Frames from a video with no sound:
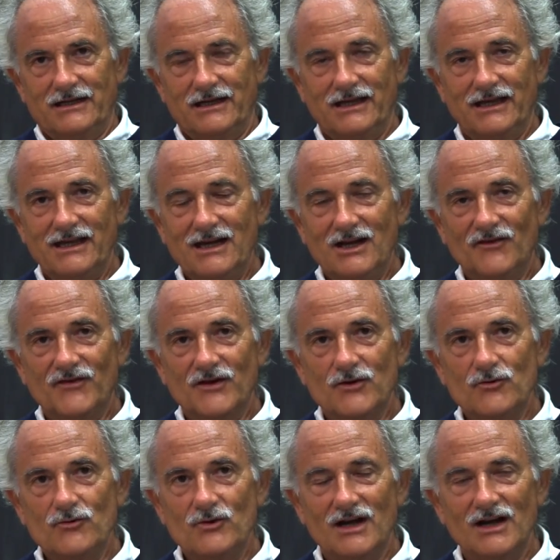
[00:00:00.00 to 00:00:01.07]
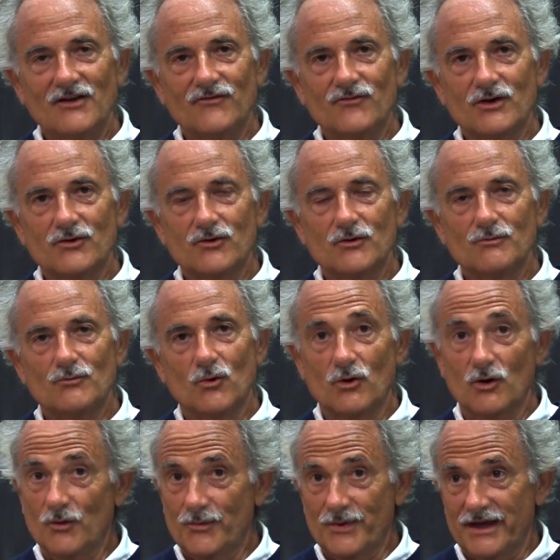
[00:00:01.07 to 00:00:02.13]
Et il a fallu à la fois que mon
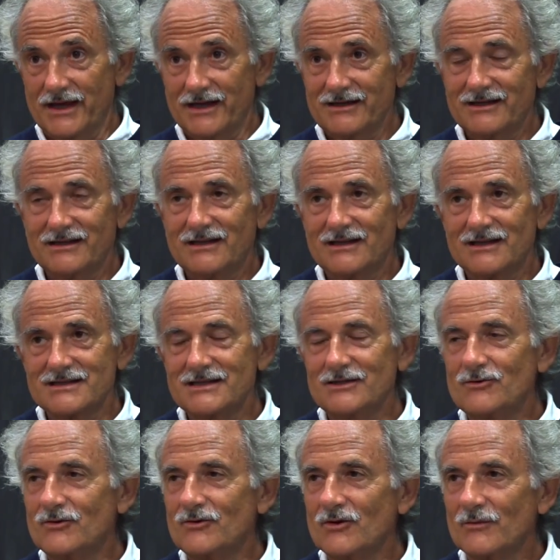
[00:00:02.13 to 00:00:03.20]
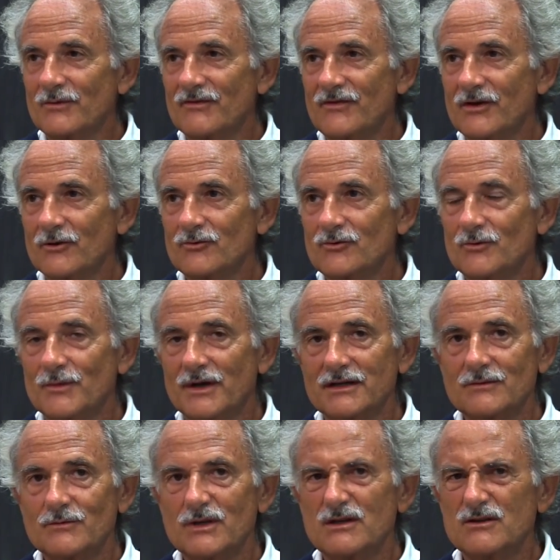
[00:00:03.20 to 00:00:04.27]
grand-père, qui était instituteur mais féru de
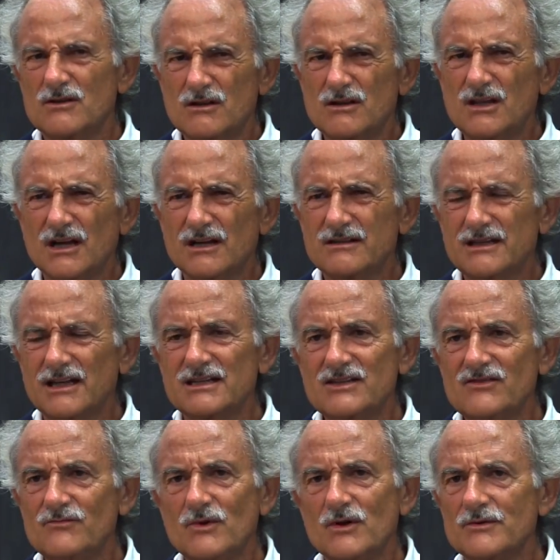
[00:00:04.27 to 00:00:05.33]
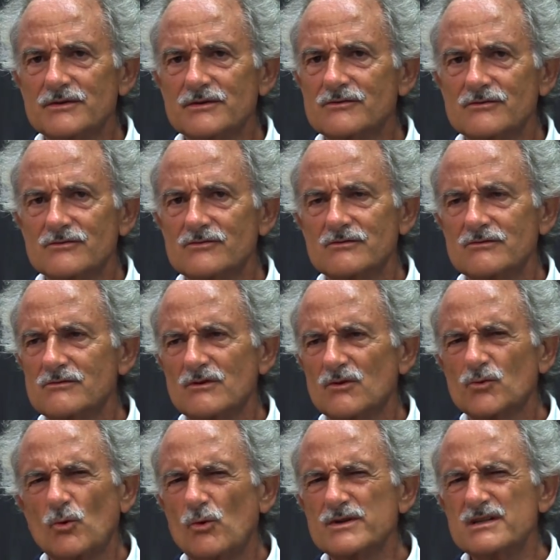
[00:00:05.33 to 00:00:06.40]
maths, mais tardivement, parce que en
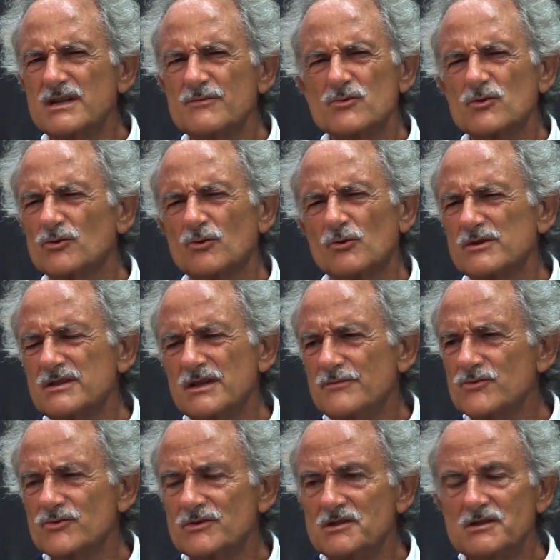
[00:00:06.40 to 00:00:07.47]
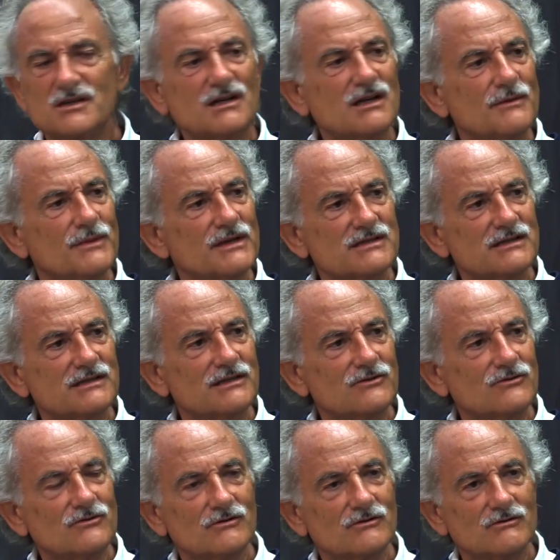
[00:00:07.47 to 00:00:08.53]
troisième, jusqu'en troisième, je disais que les maths c'était
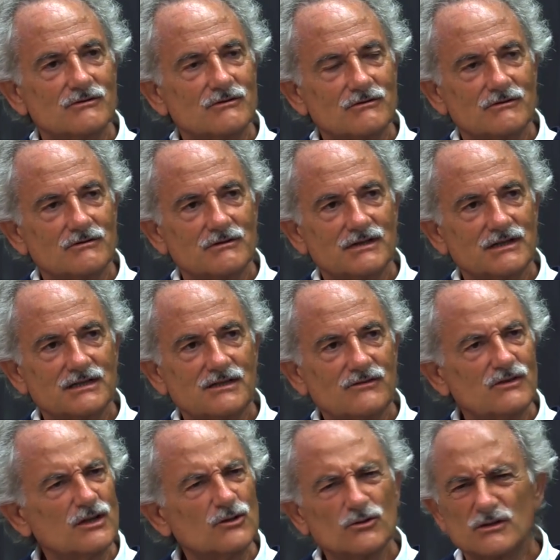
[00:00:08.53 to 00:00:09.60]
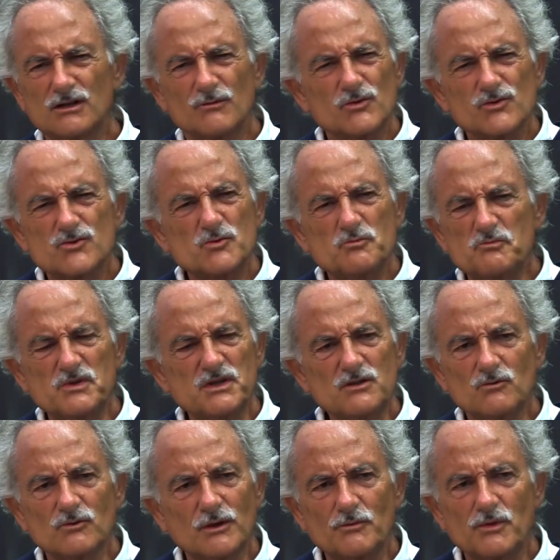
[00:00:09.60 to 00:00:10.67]
une, activité totalement
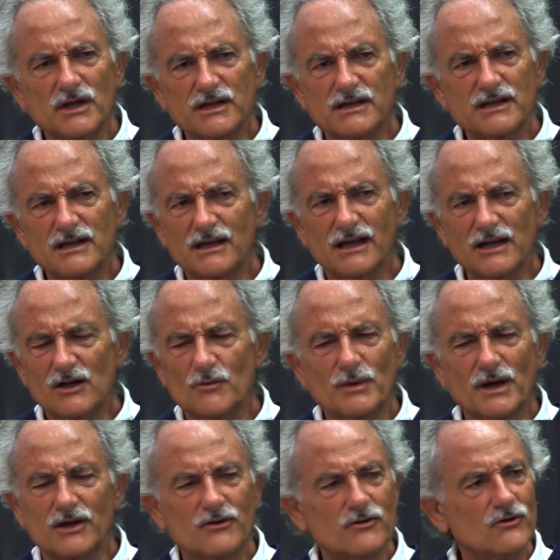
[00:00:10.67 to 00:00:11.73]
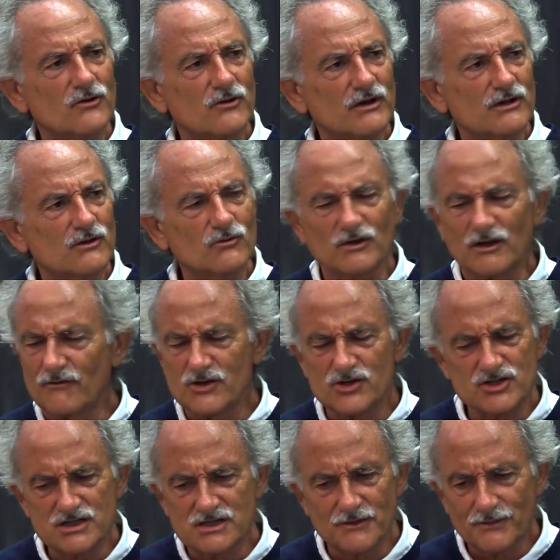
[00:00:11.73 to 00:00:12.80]
stupide où on apprenait des règles par cœur et qu'on ne
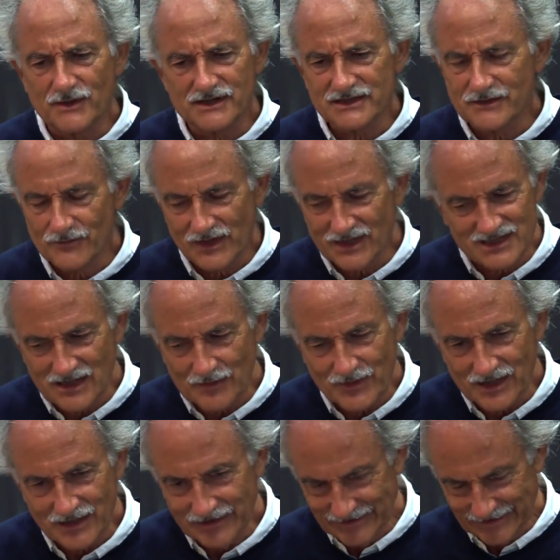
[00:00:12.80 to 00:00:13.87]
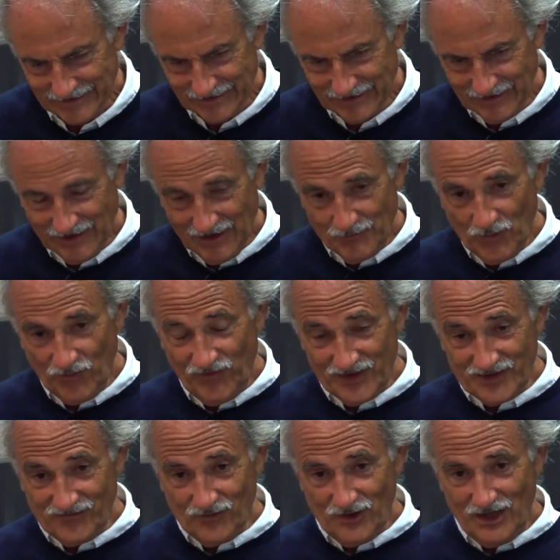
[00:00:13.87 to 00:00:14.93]
réfléchissait pas, ça me casse les pieds. Me
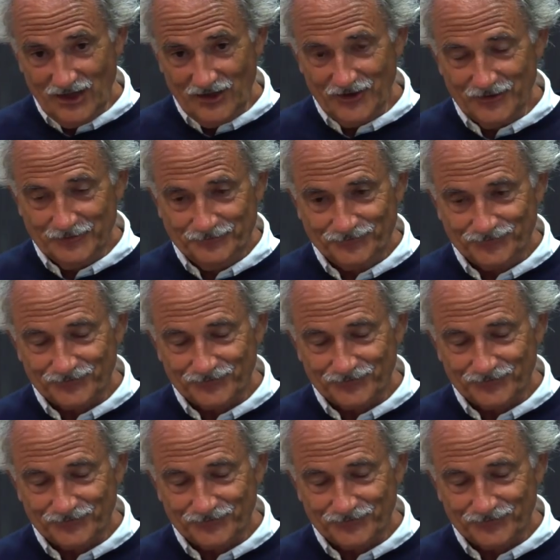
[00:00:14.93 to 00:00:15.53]
fasse voir, euh,